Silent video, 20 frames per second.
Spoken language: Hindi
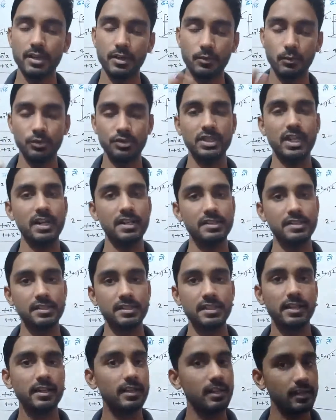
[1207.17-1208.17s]
वो सारी
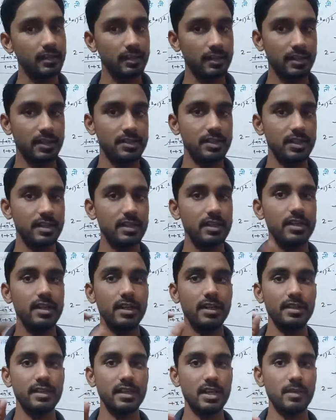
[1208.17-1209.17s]
चीज़ें क्लियर है ठीक है
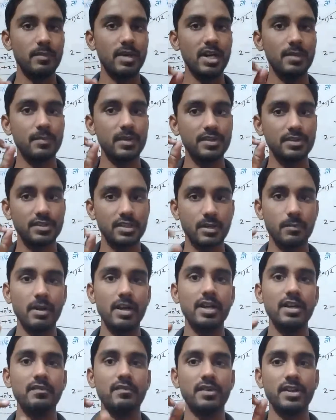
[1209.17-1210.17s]
ये हमारे पास
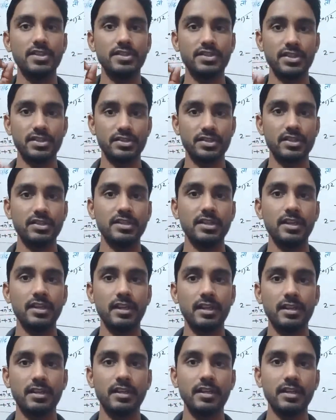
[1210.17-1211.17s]
डबल डिफ्रेंशिएशन से
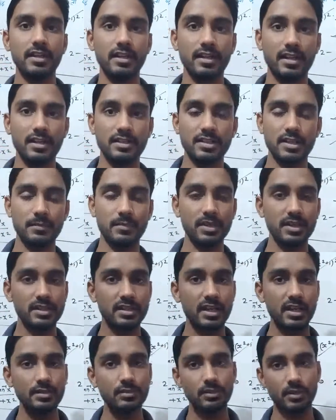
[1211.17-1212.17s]
रिलेटेड एक चैप्टर
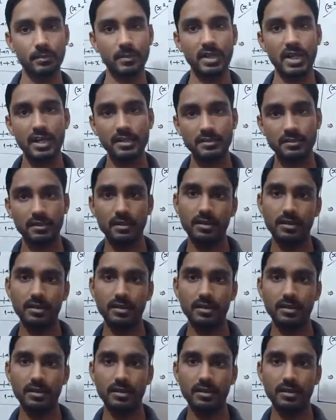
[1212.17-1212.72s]
था जो हमने आज